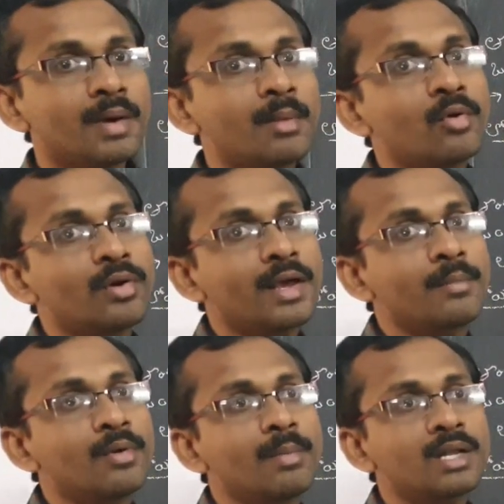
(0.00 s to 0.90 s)
మనము కూడా
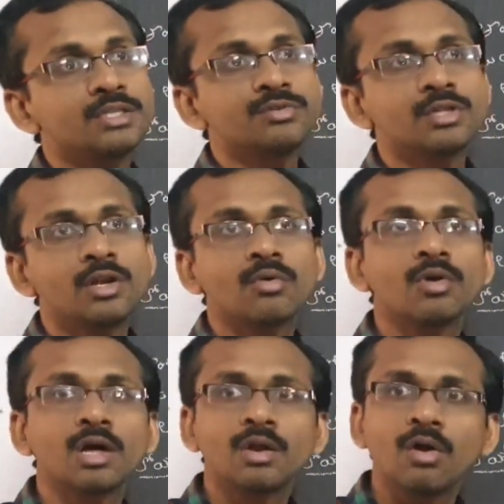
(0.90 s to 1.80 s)
ఇప్పుడు మన జీవితంలో
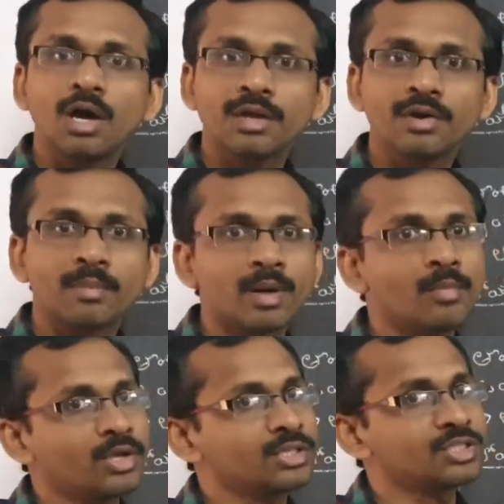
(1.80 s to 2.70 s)
కూడా లోహాల యొక్క
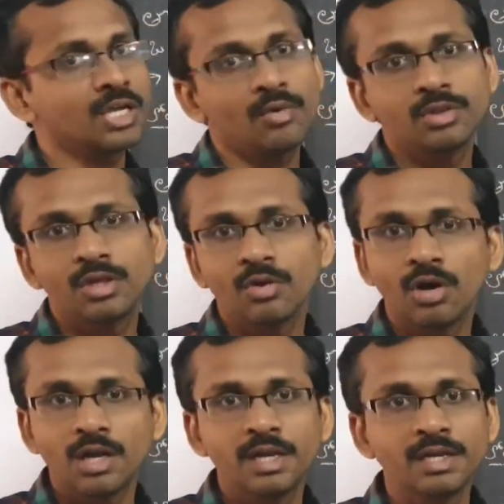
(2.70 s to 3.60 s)
ప్రాముఖ్యత చాలా ఉంది
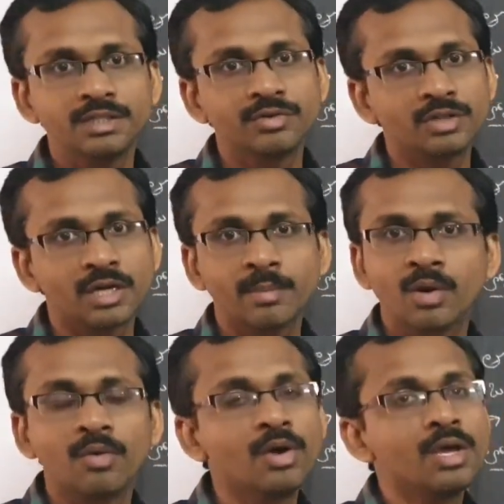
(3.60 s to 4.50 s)
లోహాలు లేని జీవితాన్ని
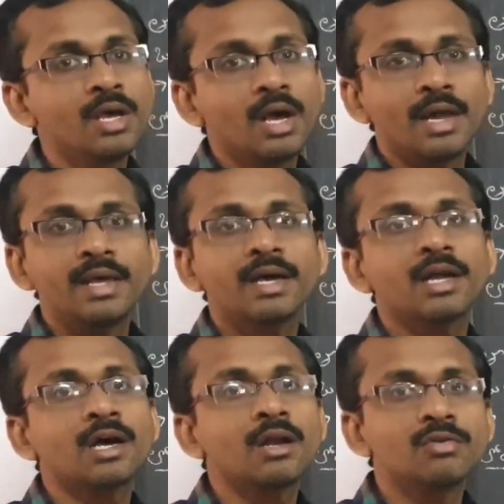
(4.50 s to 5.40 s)
మనం అనేక
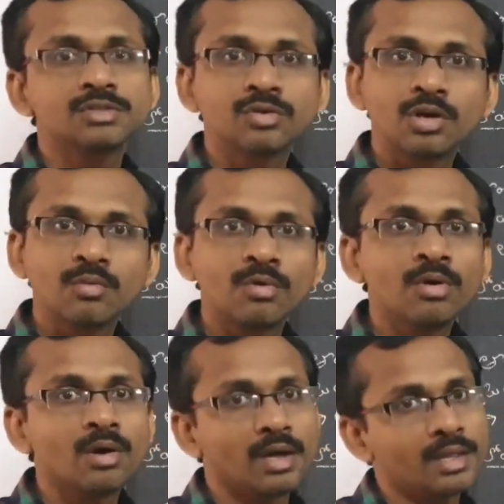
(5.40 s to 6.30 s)
రకాల వస్తువులను
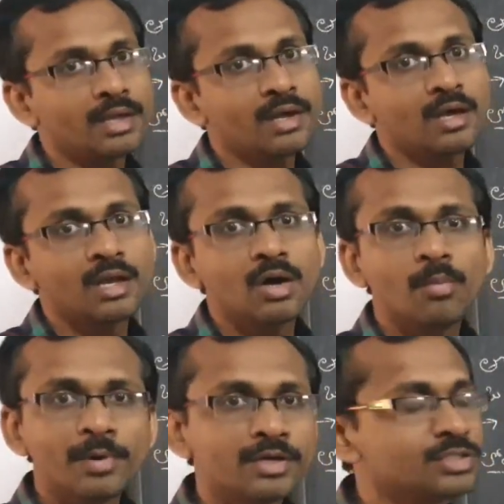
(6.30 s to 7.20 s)
అనేక రకాలుగా
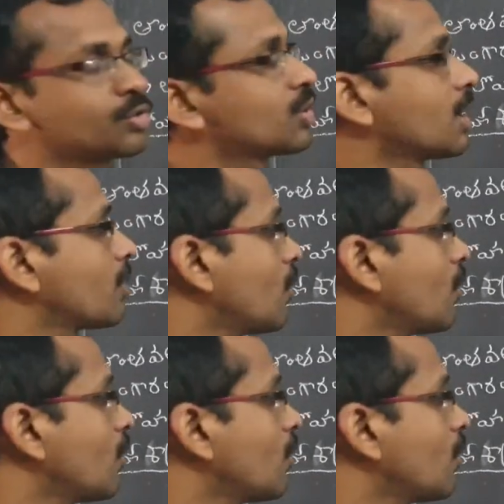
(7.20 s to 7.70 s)
ఉపయోగిస్తూ ఉన్నాం